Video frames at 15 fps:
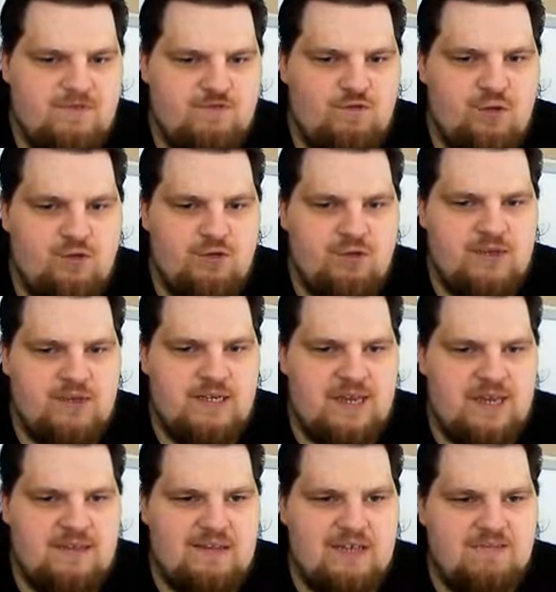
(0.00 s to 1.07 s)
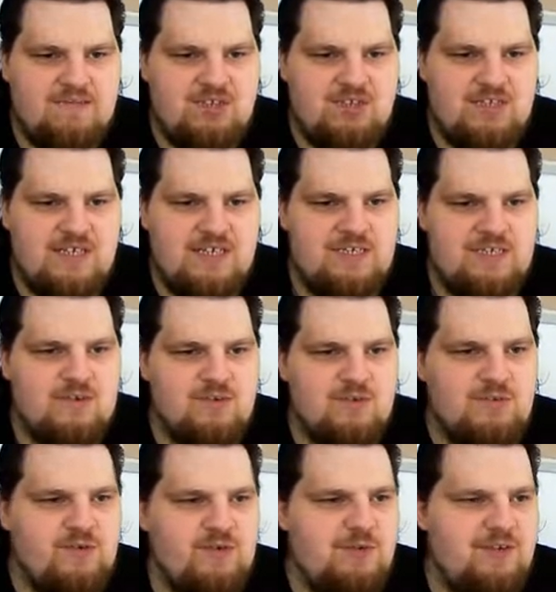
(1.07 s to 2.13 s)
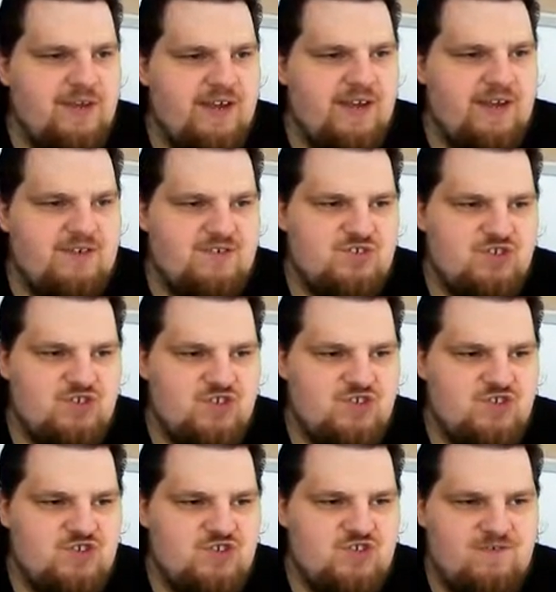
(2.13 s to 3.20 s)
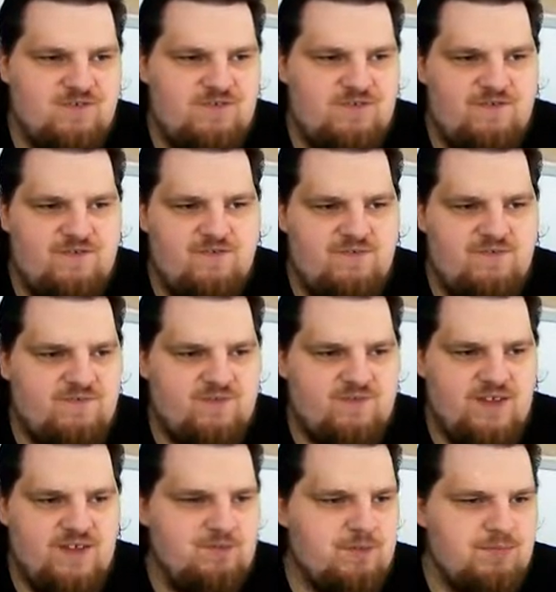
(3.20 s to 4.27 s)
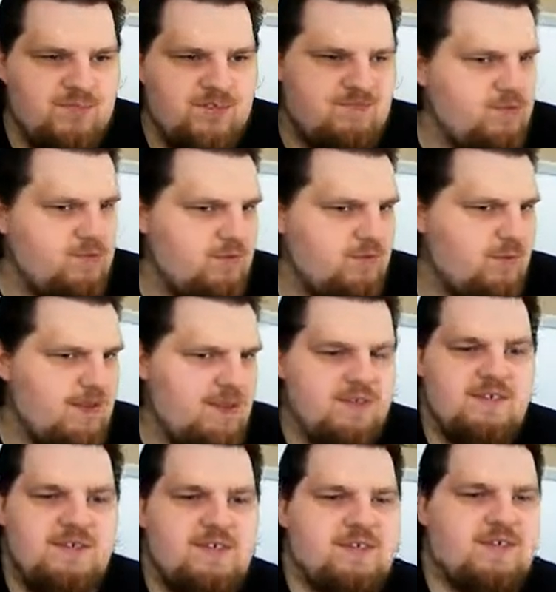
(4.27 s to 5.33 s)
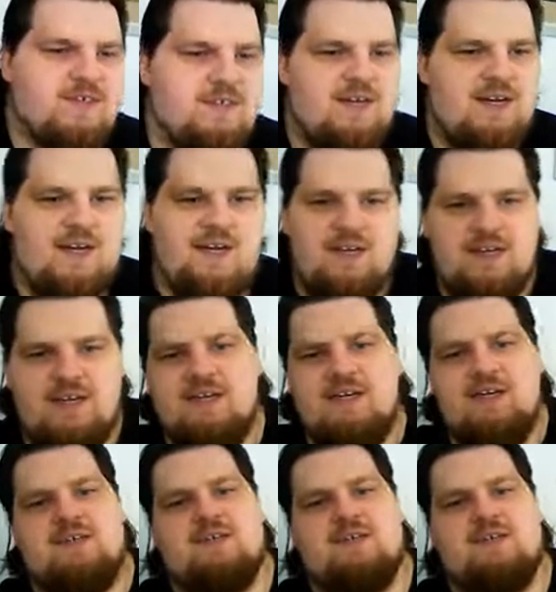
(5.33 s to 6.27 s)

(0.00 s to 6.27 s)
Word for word: würde uns halt extrem schnell die Hero Souls ein. Dings der Bumsdam, was auch immer. Äh,